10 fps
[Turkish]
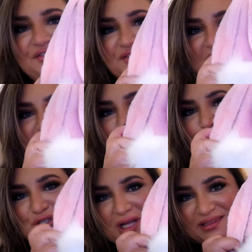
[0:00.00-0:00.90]
Defne'yi de
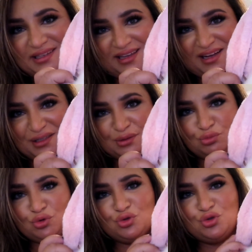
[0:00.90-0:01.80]
şu çantayı
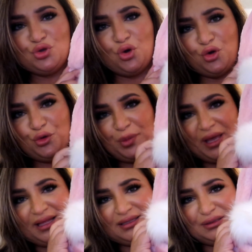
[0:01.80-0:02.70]
aldım. Bunu çok
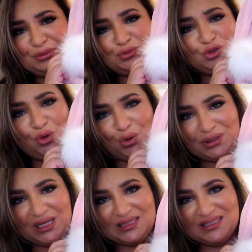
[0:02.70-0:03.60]
beğendim.
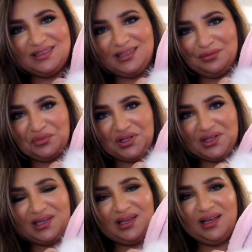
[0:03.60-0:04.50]
Çok tatlı değil
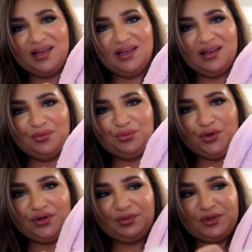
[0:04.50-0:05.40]
mi?
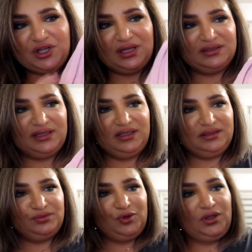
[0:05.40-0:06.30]
Böyle bir çanta
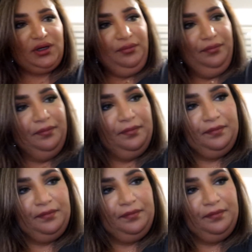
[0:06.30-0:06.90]
aldım ona.